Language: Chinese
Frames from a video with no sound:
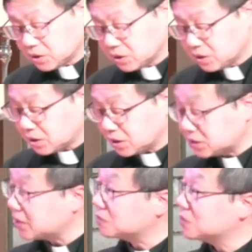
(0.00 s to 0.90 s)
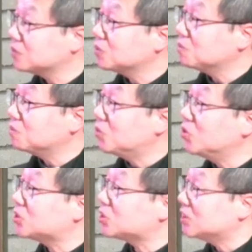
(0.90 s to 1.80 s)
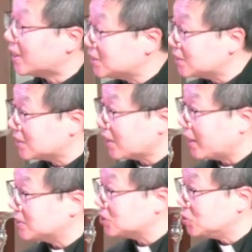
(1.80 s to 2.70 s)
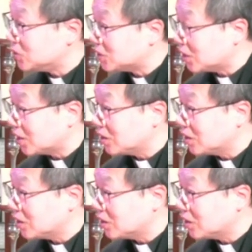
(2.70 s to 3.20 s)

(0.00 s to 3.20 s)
可见，无论是男的还是女的，